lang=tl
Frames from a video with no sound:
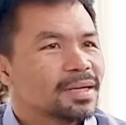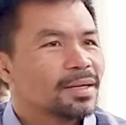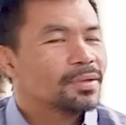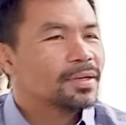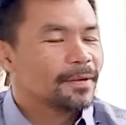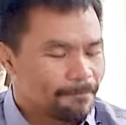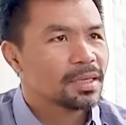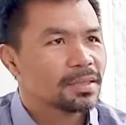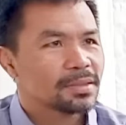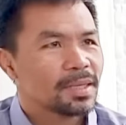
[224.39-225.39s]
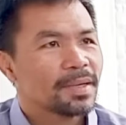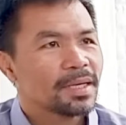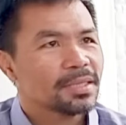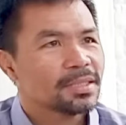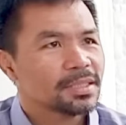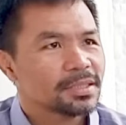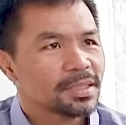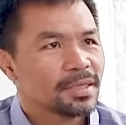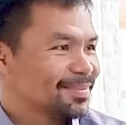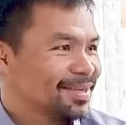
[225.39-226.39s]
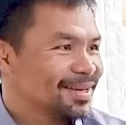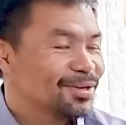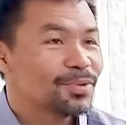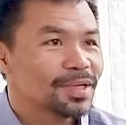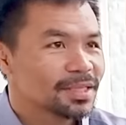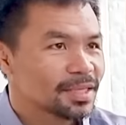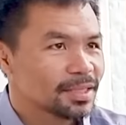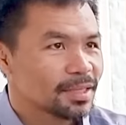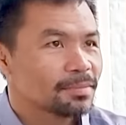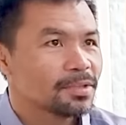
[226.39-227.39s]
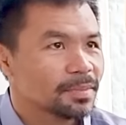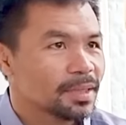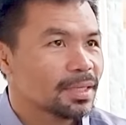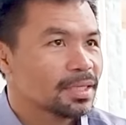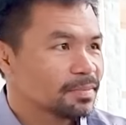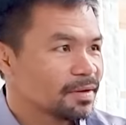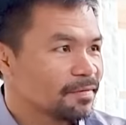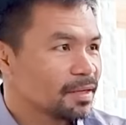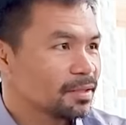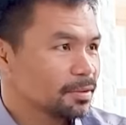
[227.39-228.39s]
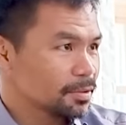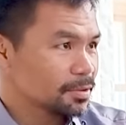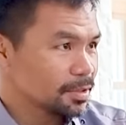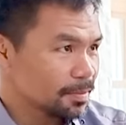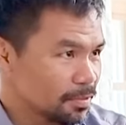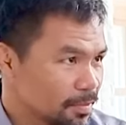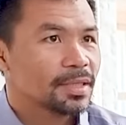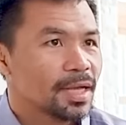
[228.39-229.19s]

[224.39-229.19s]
Ano eh, sabi nga ni Jesus eh, no one can come to me unless my Father draws them to me.